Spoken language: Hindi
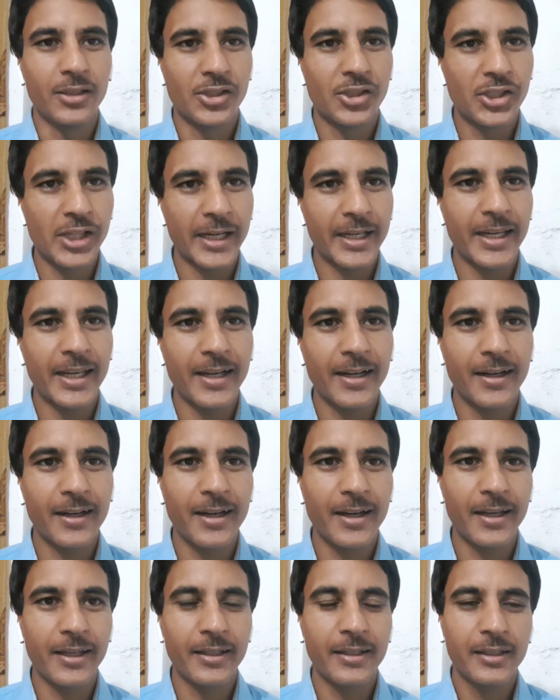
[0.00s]
छक्के
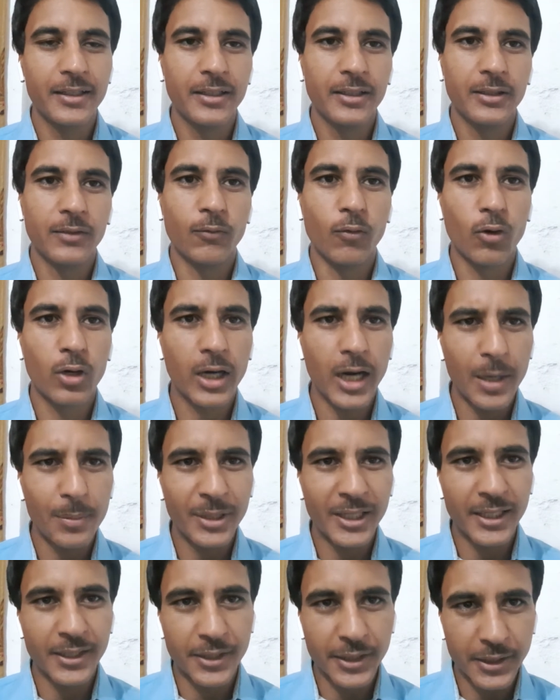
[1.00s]
लगाए वो
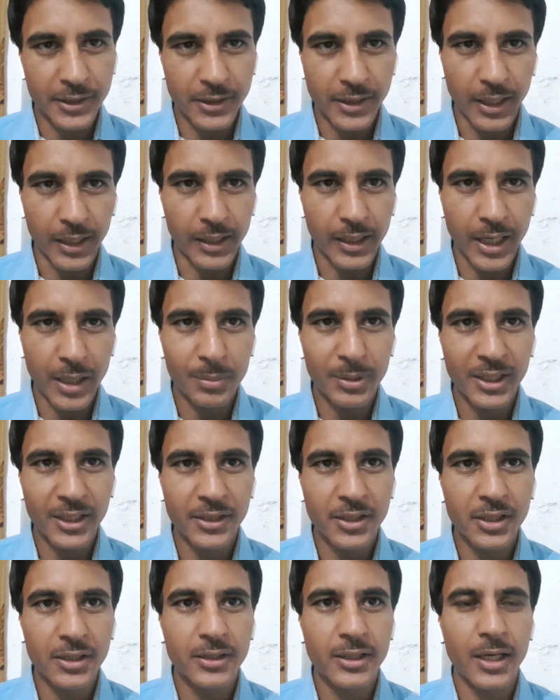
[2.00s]
काबिल दीद था काबिल
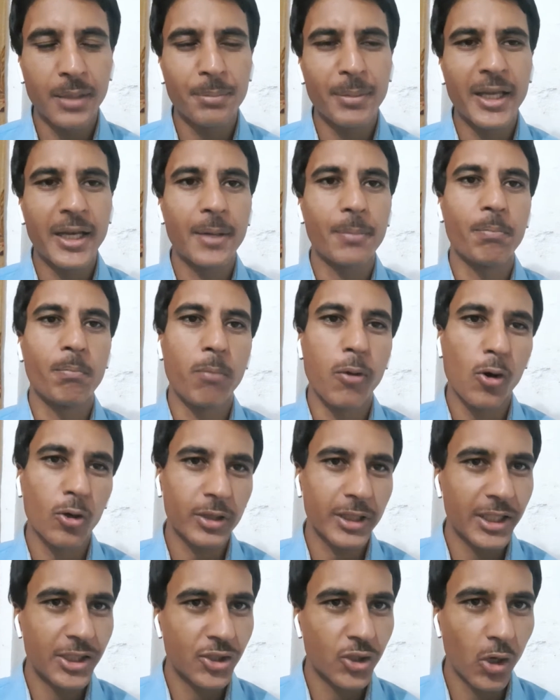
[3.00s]
दीद था मैंने
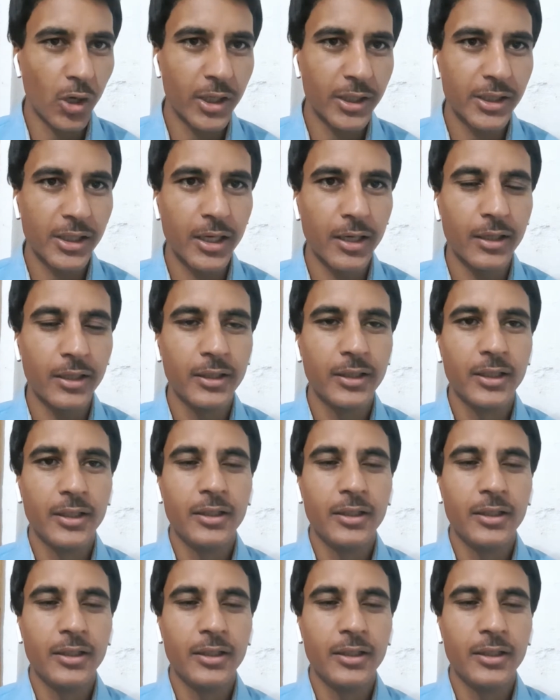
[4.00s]
बहुत इन्जॉय किया